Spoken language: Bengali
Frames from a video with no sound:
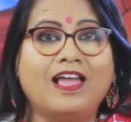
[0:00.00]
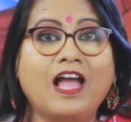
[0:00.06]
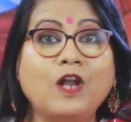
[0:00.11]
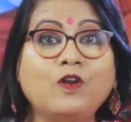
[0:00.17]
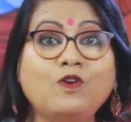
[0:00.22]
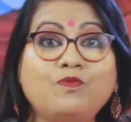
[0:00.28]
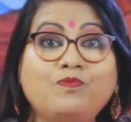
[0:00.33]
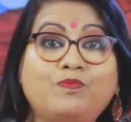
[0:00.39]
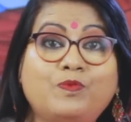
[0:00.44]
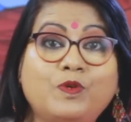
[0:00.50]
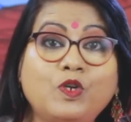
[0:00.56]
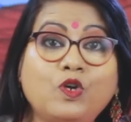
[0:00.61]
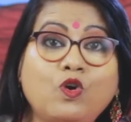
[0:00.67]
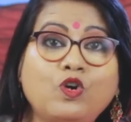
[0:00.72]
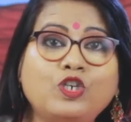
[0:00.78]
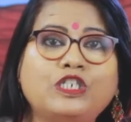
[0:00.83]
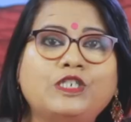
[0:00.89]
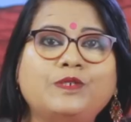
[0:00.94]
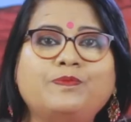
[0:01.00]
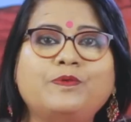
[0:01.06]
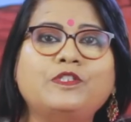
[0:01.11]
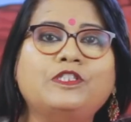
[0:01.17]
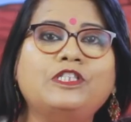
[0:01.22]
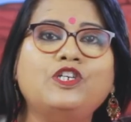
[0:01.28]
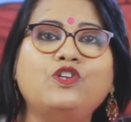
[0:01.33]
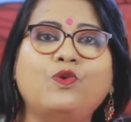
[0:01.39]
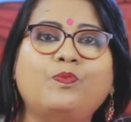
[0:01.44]
কারণ
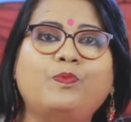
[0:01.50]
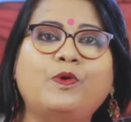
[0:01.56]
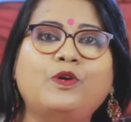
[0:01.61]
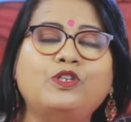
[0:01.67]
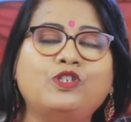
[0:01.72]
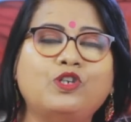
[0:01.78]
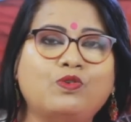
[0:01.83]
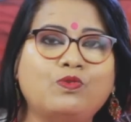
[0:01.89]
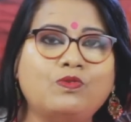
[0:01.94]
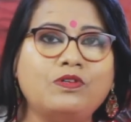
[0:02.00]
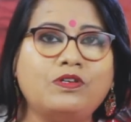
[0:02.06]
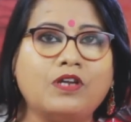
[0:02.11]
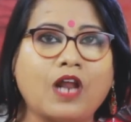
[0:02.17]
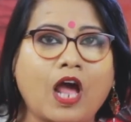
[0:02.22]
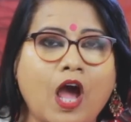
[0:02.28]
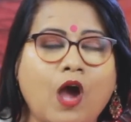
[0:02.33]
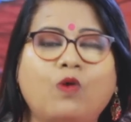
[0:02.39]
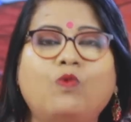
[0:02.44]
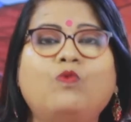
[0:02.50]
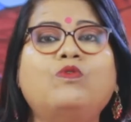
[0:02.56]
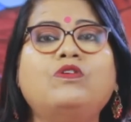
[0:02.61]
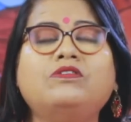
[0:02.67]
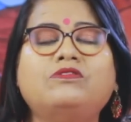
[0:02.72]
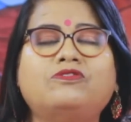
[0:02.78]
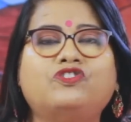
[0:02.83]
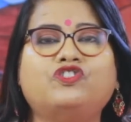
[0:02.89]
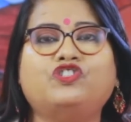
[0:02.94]
বৃহস্পতির ওপর যখন রাহুর
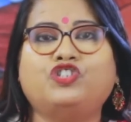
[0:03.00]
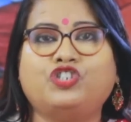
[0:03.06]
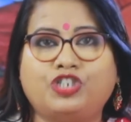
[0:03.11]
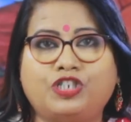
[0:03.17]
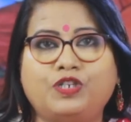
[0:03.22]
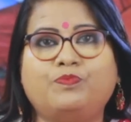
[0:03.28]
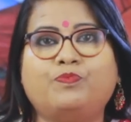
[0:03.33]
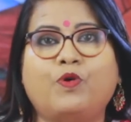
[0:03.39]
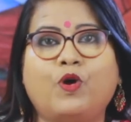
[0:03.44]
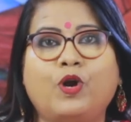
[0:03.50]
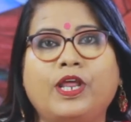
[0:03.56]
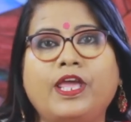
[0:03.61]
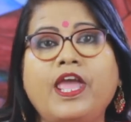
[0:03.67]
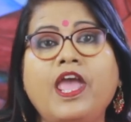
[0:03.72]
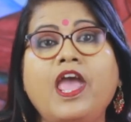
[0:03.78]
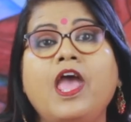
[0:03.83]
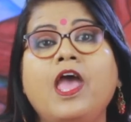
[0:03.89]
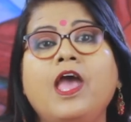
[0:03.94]
দৃষ্টি পড়ে